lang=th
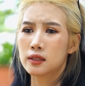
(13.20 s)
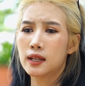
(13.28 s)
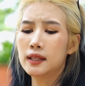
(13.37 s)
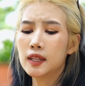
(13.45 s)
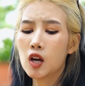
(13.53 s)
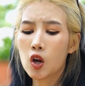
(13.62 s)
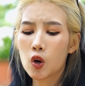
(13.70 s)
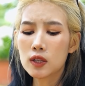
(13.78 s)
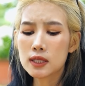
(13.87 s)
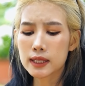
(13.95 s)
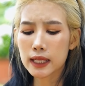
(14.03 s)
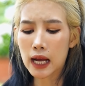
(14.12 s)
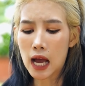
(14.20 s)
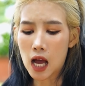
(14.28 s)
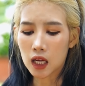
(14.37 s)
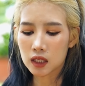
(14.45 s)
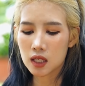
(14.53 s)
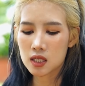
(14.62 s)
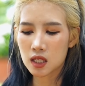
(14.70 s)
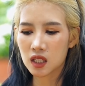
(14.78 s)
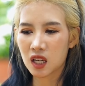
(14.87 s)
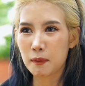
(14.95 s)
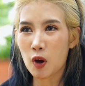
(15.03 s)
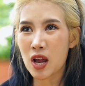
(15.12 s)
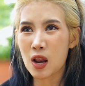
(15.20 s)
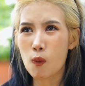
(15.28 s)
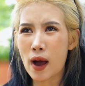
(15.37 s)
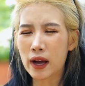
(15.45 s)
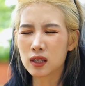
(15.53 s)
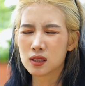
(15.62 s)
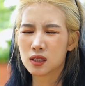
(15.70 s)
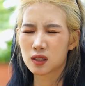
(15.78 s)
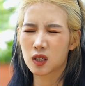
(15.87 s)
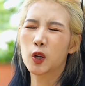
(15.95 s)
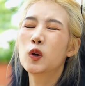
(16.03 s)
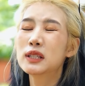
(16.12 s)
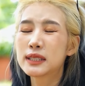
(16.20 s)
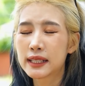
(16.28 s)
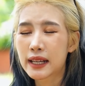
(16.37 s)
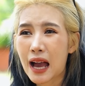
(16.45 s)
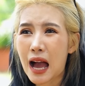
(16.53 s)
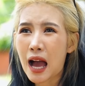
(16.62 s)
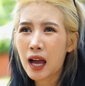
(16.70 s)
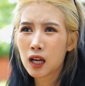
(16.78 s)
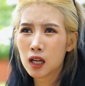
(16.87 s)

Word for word: ฉันต้องขอโทษจริง ๆ ค่ะ ที่ฉันเดินไม่ค่อยระวัง ขอโทษจริง ๆ นะคะ